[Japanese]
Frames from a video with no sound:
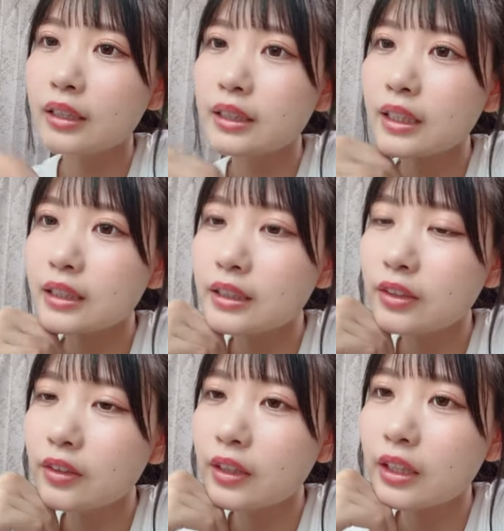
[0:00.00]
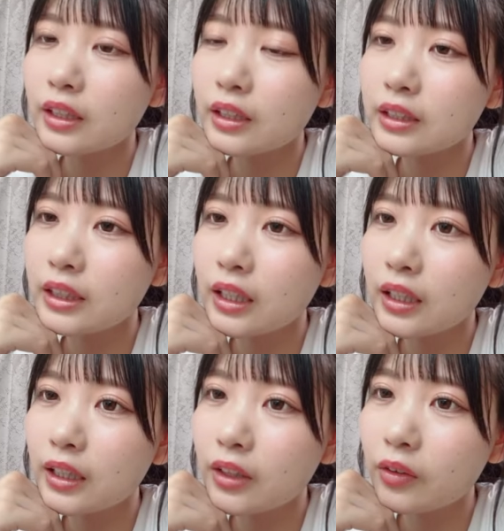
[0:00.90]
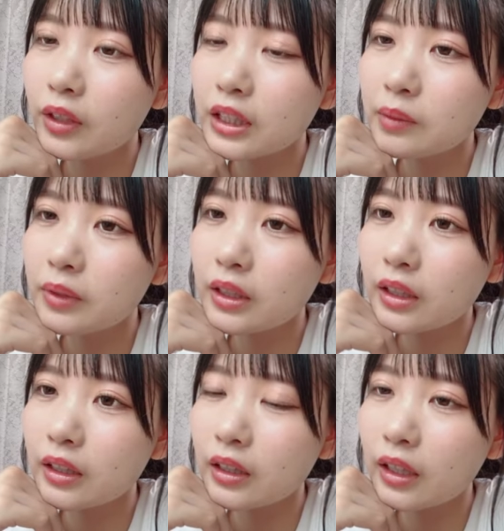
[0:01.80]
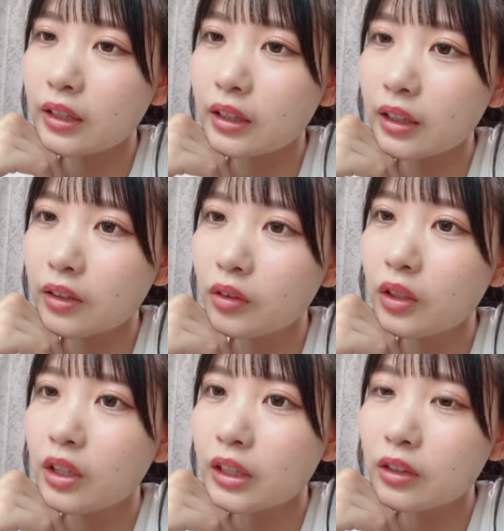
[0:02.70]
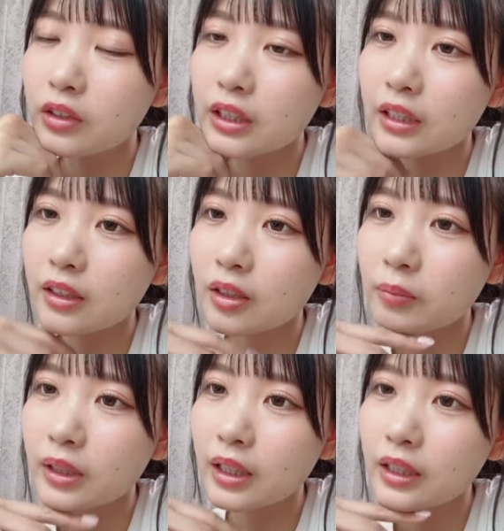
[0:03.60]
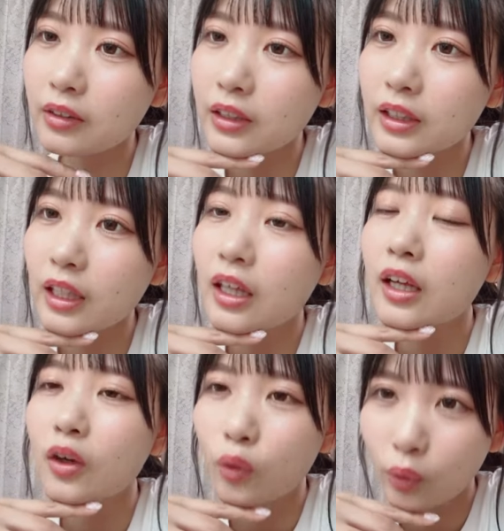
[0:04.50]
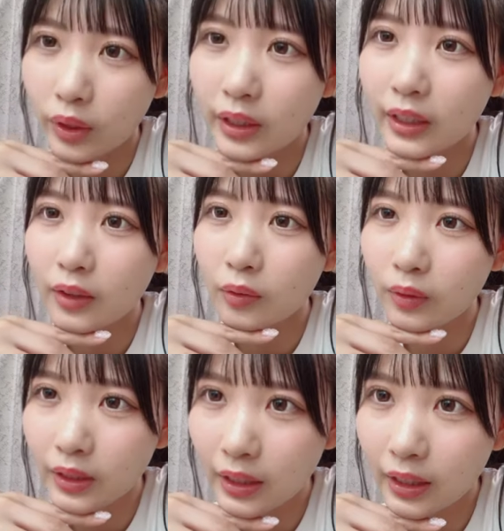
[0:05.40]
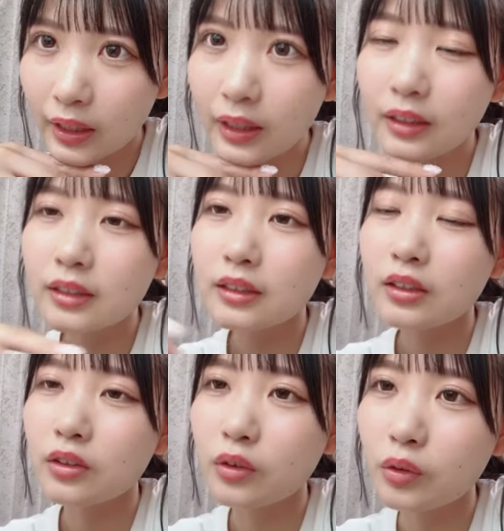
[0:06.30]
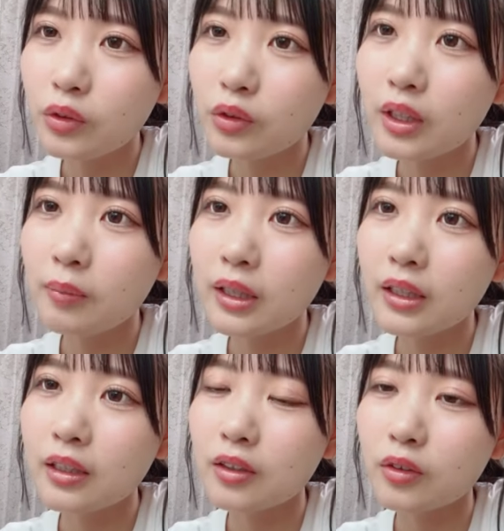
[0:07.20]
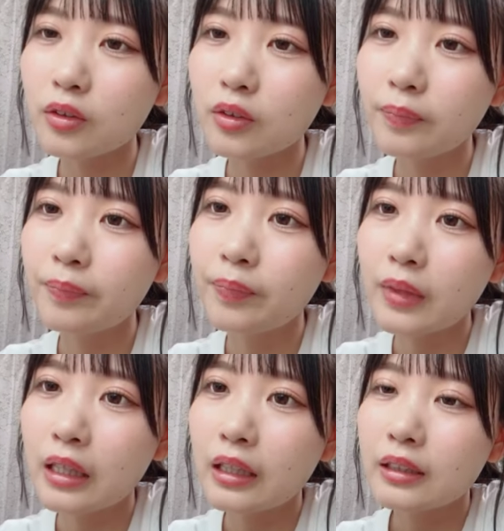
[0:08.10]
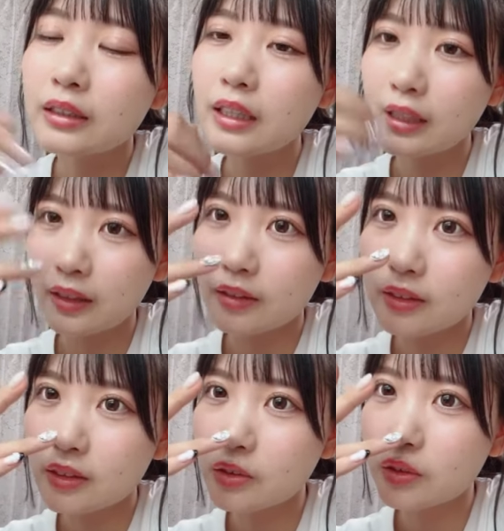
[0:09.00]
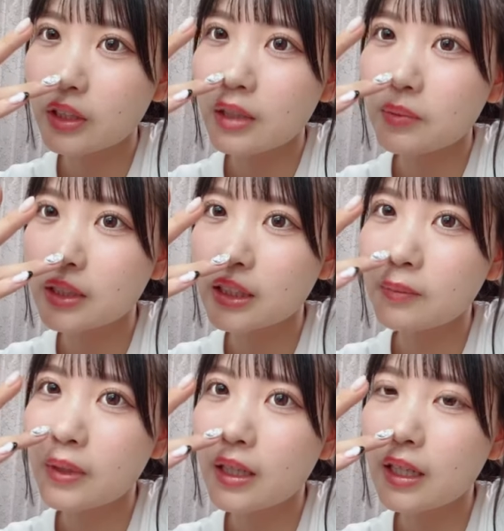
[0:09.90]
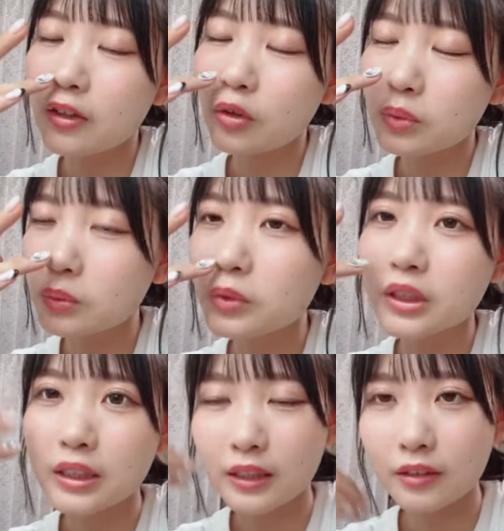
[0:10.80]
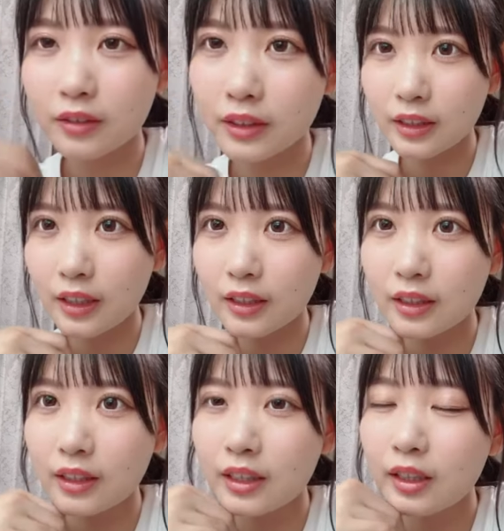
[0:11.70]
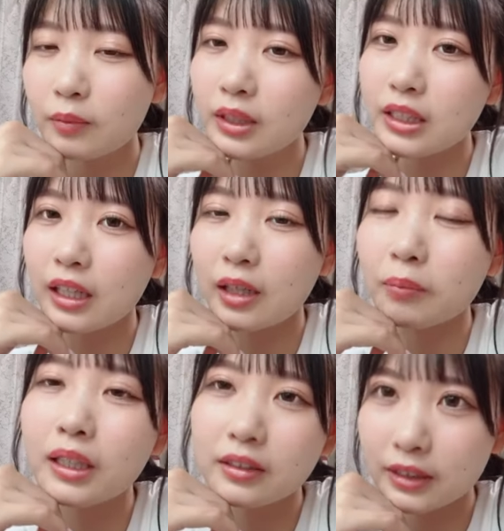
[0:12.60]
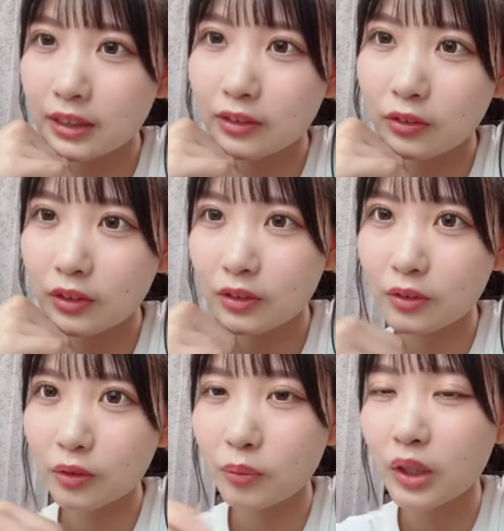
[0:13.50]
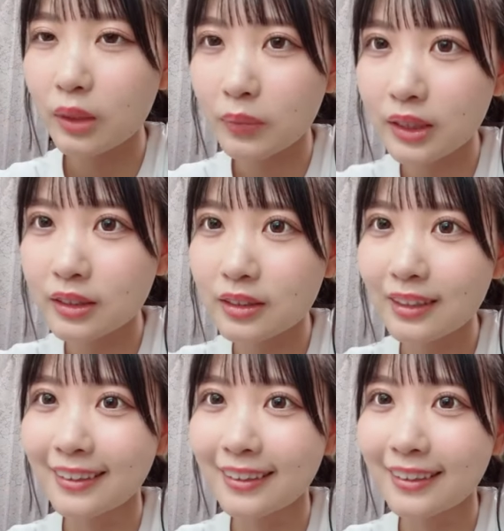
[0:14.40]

8月4にやった時間がない恋に初めて入ったけど楽しかったねでまた行きたくなったおいでおいで余裕で待ってるよぜひその時は紫ペンライトをブンブンしちゃってくさいみきちゃんから爆裂が飛んでくると思われます